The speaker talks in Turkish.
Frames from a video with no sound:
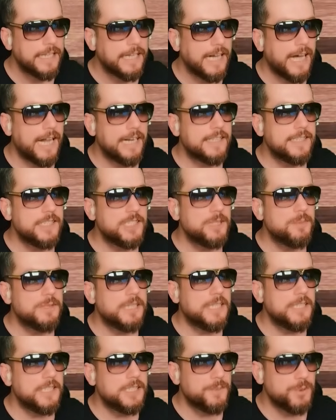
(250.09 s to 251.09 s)
Kardeşim
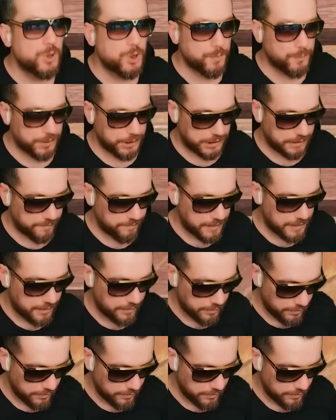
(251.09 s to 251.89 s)
sana da bir sürprizim var.